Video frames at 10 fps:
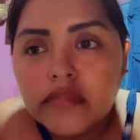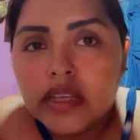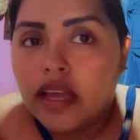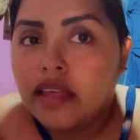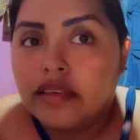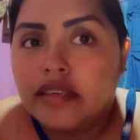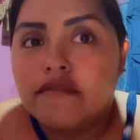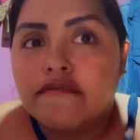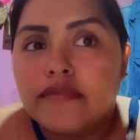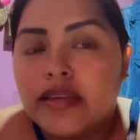cada
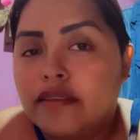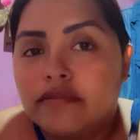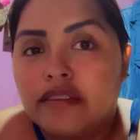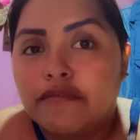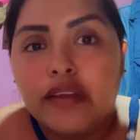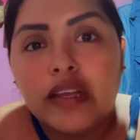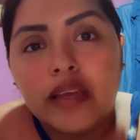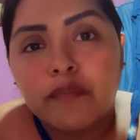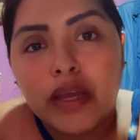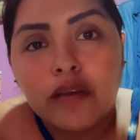quien, o sea, fue el
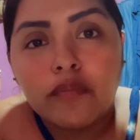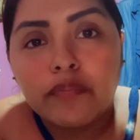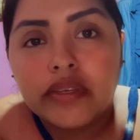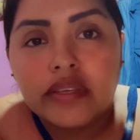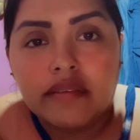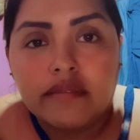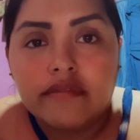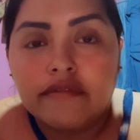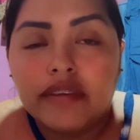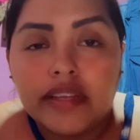que pagó, pues,
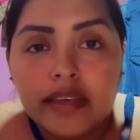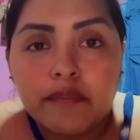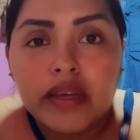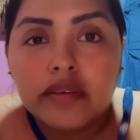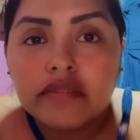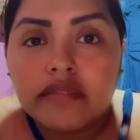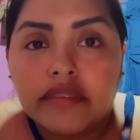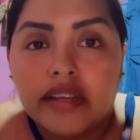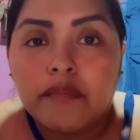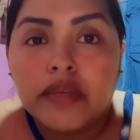fue el que pagó
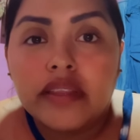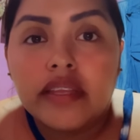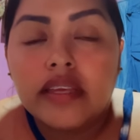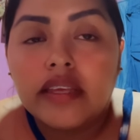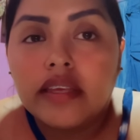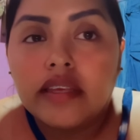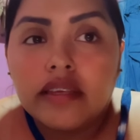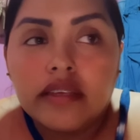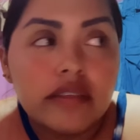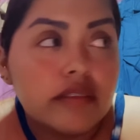sinceramente.
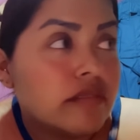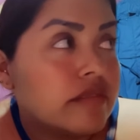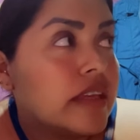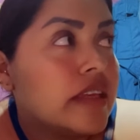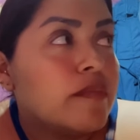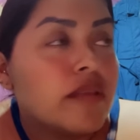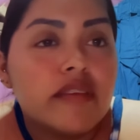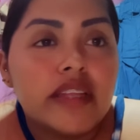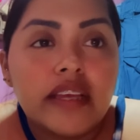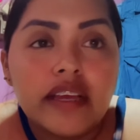Entonces, y me
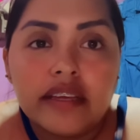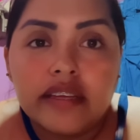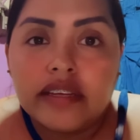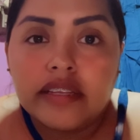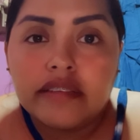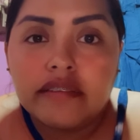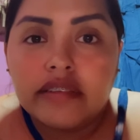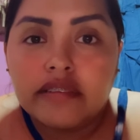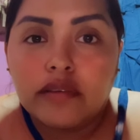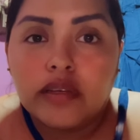vienen a querer decir
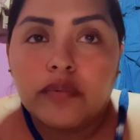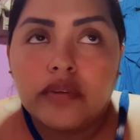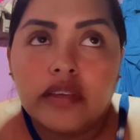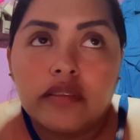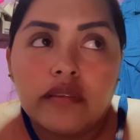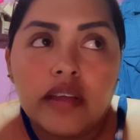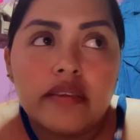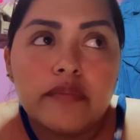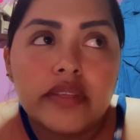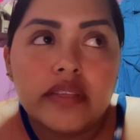eso que porque yo no los
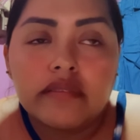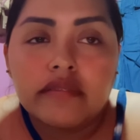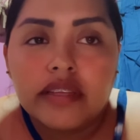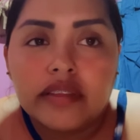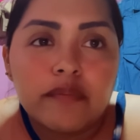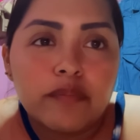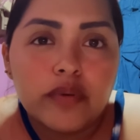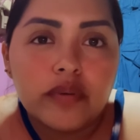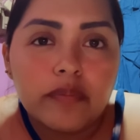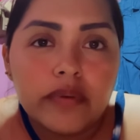haya invitado, o sea,
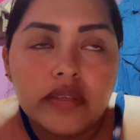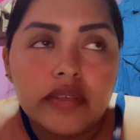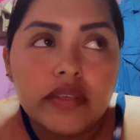tampoco pues.